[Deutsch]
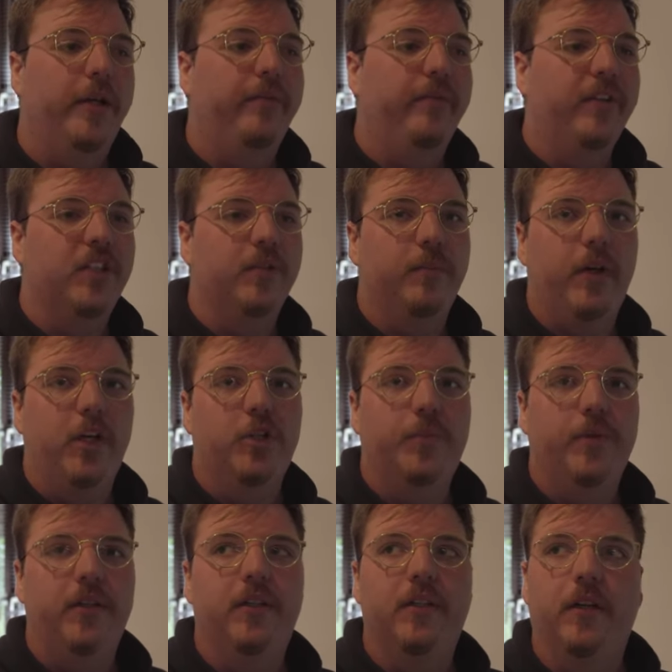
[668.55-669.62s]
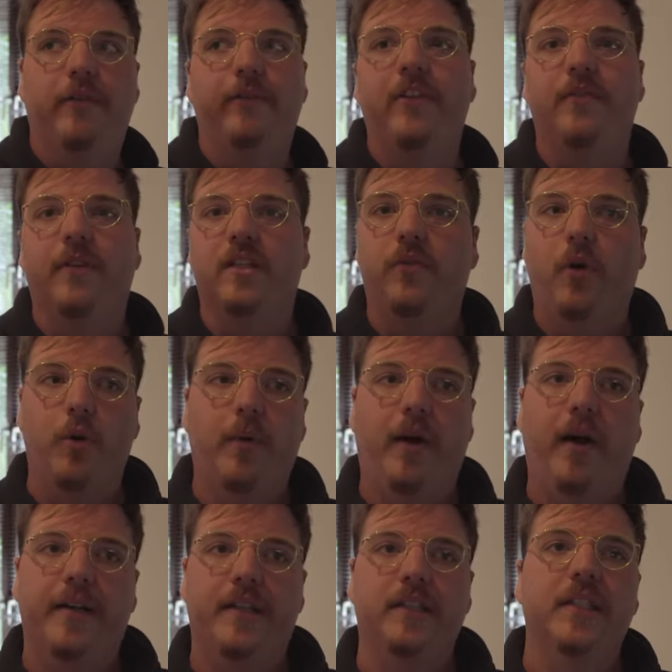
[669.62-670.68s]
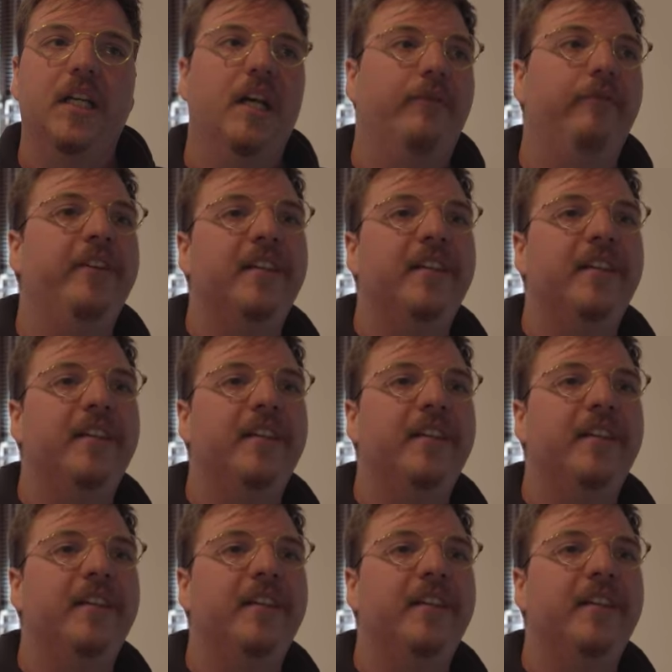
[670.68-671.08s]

ähm, wie zum Beispiel, ähm, wie ich was vorbereite,